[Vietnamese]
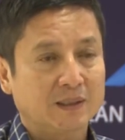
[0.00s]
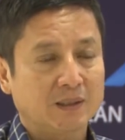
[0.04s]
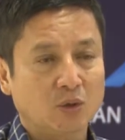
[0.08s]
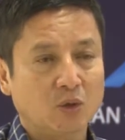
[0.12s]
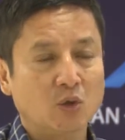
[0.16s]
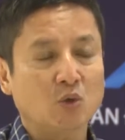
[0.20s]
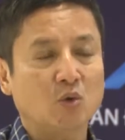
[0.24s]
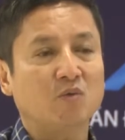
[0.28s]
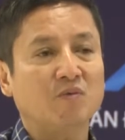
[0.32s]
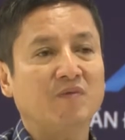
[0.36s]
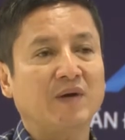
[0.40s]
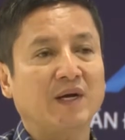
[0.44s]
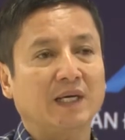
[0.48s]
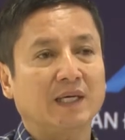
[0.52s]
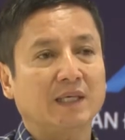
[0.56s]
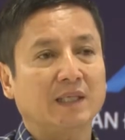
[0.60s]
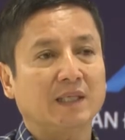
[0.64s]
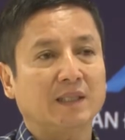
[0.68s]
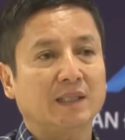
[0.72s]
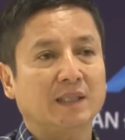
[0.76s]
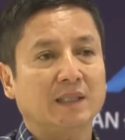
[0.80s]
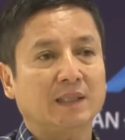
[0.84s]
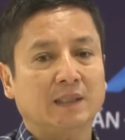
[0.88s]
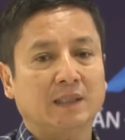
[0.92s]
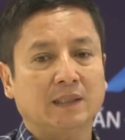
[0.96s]
Tôi cũng vậy,
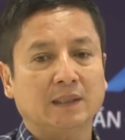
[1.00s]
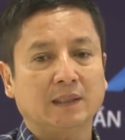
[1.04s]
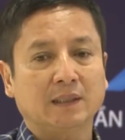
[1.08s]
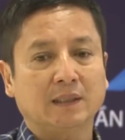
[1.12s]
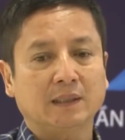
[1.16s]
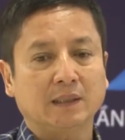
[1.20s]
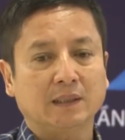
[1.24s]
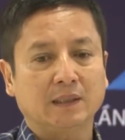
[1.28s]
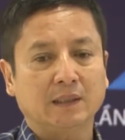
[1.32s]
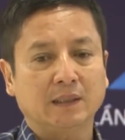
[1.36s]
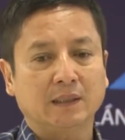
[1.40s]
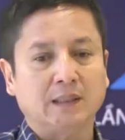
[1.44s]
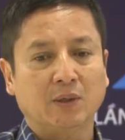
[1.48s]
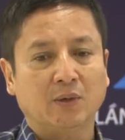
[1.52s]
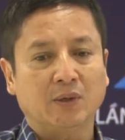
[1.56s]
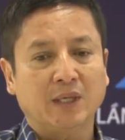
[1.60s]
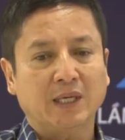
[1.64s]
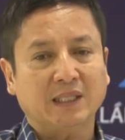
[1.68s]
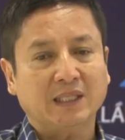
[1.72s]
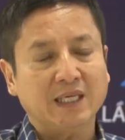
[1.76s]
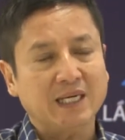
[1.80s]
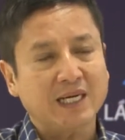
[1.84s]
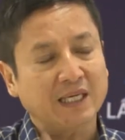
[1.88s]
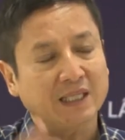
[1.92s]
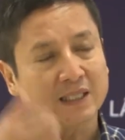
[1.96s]
ờ, nhiều
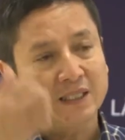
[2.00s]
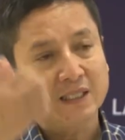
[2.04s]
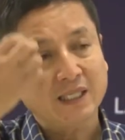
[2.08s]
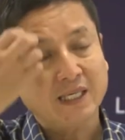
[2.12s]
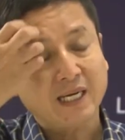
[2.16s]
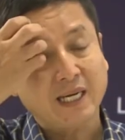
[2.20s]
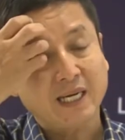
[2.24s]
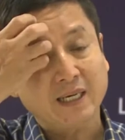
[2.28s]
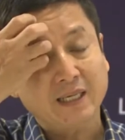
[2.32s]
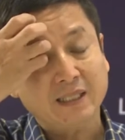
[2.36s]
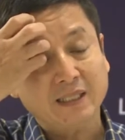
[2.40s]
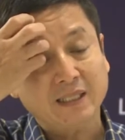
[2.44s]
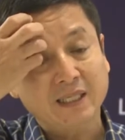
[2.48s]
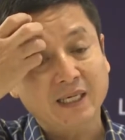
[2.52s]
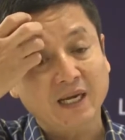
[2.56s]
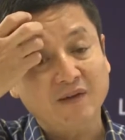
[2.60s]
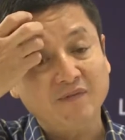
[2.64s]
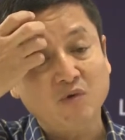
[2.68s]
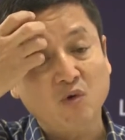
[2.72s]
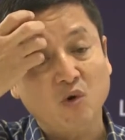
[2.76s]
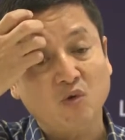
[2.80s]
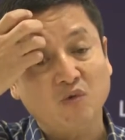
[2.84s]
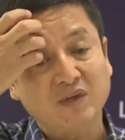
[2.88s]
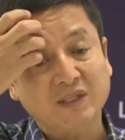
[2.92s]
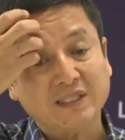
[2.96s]
khi tất cả những cái nghĩa
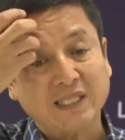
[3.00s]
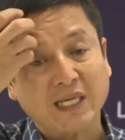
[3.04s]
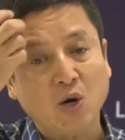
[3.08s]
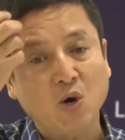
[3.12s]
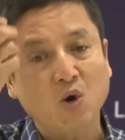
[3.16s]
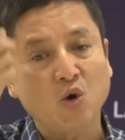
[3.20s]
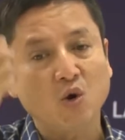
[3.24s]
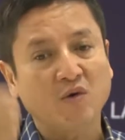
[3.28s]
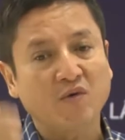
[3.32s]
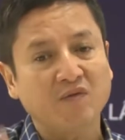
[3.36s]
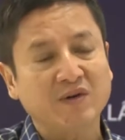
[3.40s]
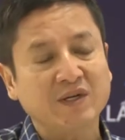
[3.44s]
vụ với xã hội,